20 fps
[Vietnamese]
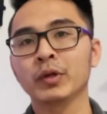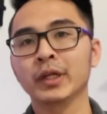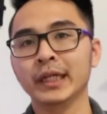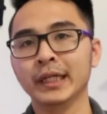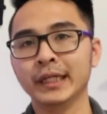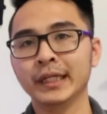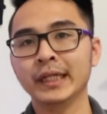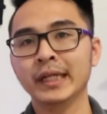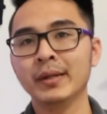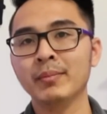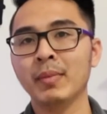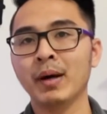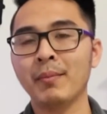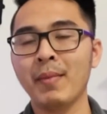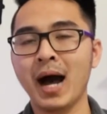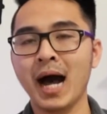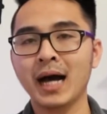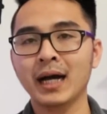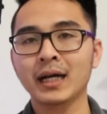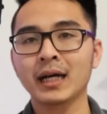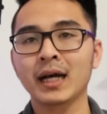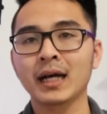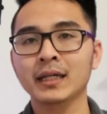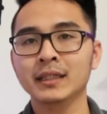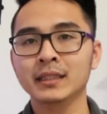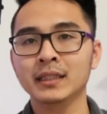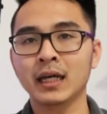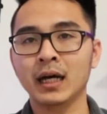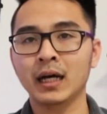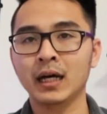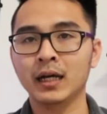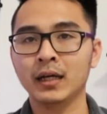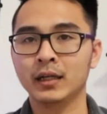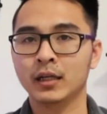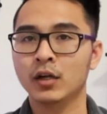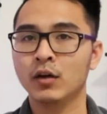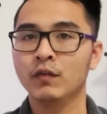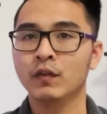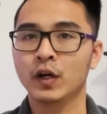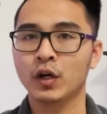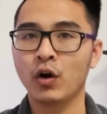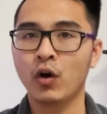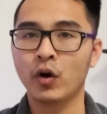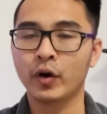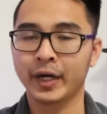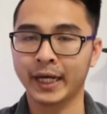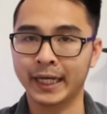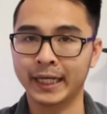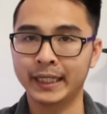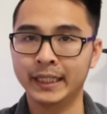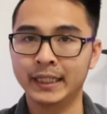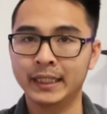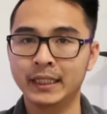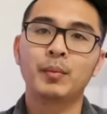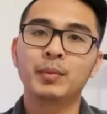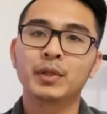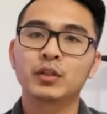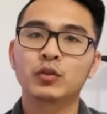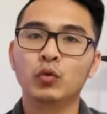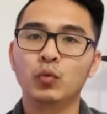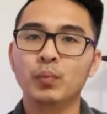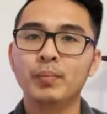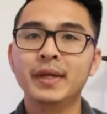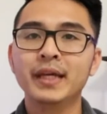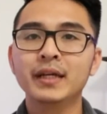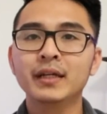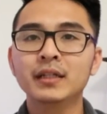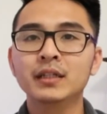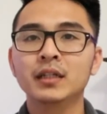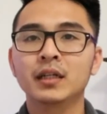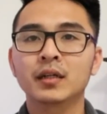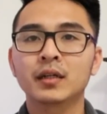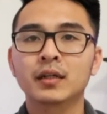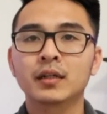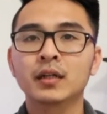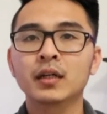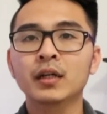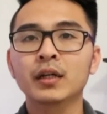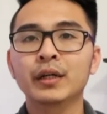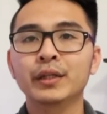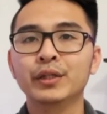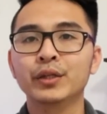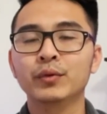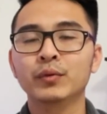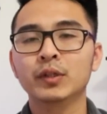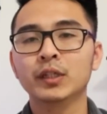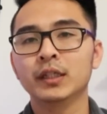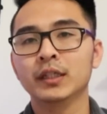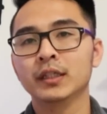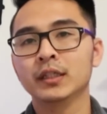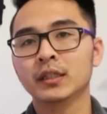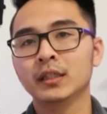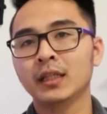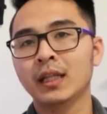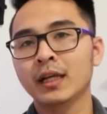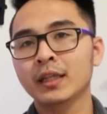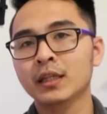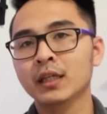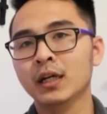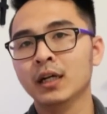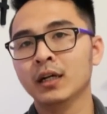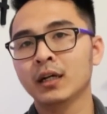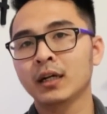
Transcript: kiện để mà bán cái uh, cover call này. Và mình cũng biết được rất là nhiều người, người ta nhờ